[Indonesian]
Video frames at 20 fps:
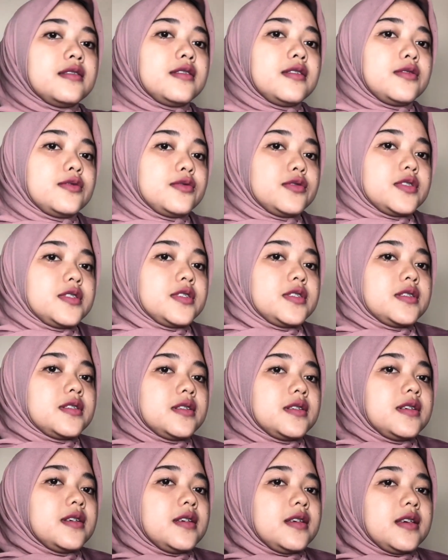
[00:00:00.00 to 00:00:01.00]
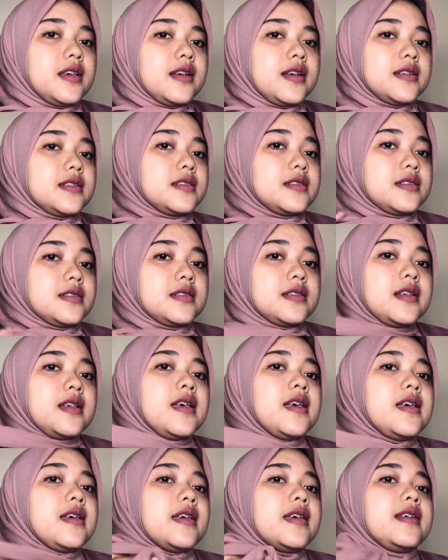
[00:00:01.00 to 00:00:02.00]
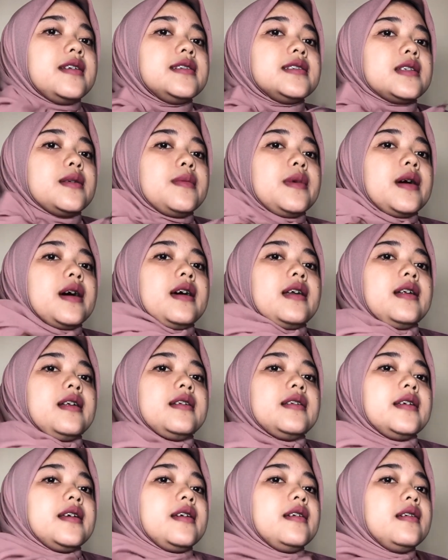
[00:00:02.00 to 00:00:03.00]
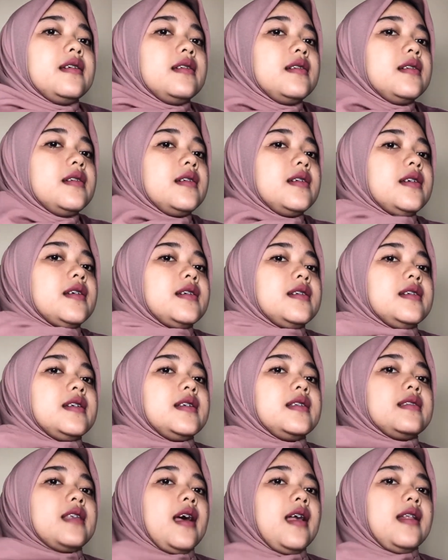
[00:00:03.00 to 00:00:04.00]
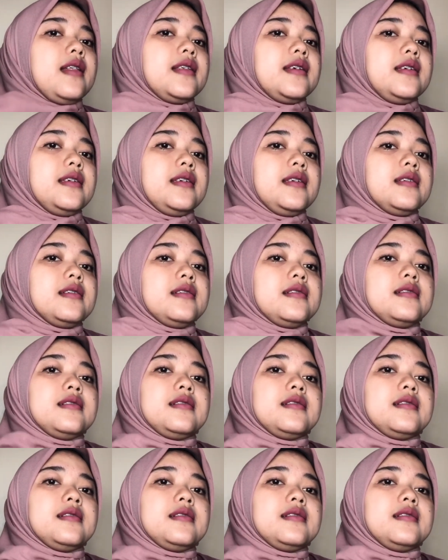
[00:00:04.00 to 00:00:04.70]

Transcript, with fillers: terus yang kiri sama kanannya ditali